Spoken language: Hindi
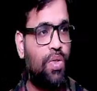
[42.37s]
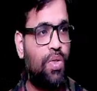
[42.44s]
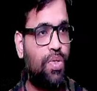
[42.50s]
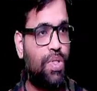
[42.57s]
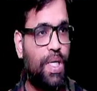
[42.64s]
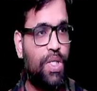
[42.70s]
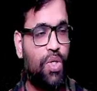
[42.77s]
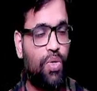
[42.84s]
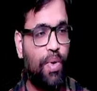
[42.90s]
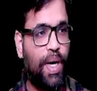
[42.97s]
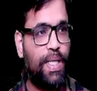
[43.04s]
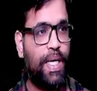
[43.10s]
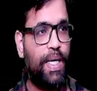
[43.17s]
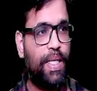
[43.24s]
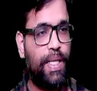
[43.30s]
तो चलिए
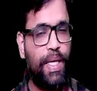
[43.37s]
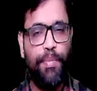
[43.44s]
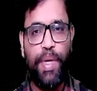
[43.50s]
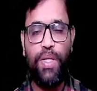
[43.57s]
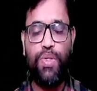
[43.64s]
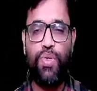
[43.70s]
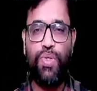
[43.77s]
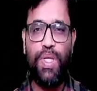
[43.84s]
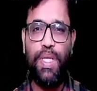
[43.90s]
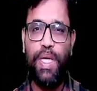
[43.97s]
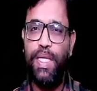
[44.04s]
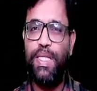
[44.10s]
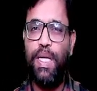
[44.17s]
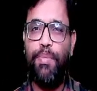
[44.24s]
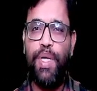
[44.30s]
शुरुआत करते हैं मैंने सोचा कि
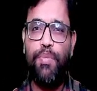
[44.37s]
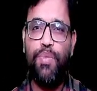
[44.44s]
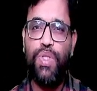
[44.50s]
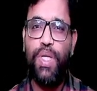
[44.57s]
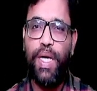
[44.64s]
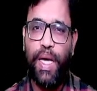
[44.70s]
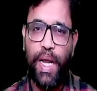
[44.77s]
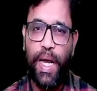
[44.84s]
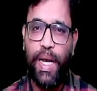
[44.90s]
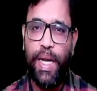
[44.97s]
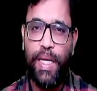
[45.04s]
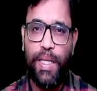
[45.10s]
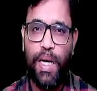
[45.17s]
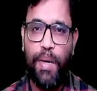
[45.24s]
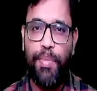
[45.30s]
एक चैप्टर मुझे कराना
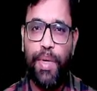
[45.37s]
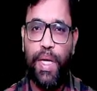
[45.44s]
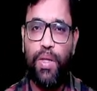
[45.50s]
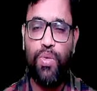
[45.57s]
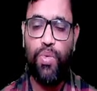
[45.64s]
ही था अपने